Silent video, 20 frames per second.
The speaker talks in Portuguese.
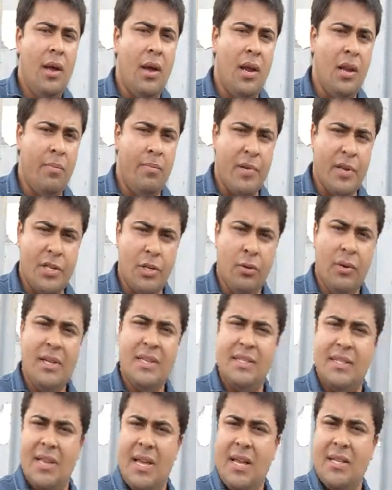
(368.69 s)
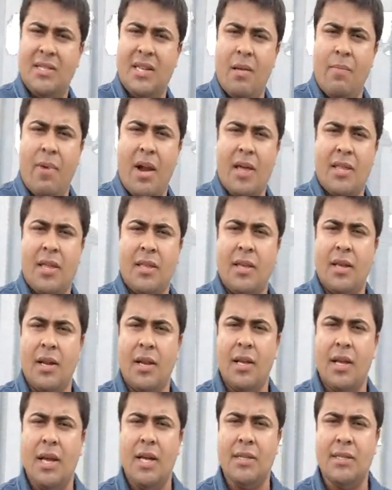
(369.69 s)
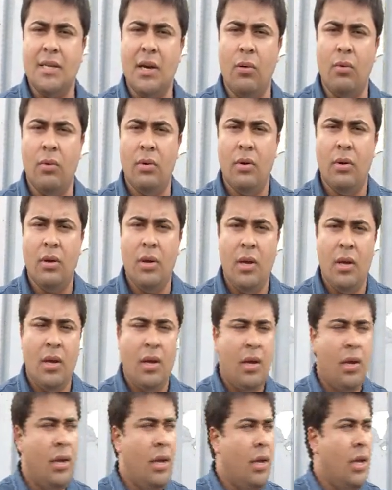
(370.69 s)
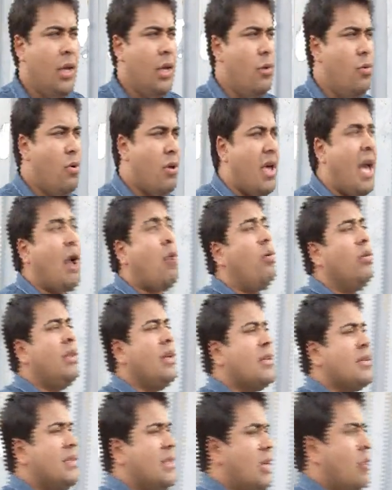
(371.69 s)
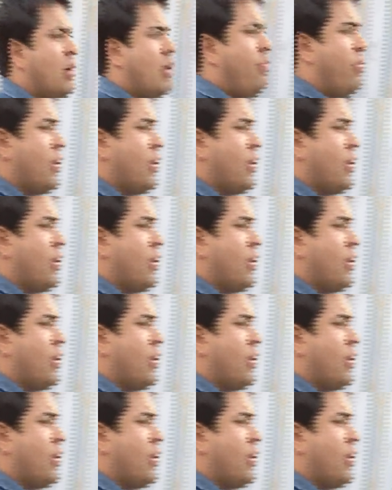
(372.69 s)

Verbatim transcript: Ele pediu licença para atender a ligação. E o que aconteceu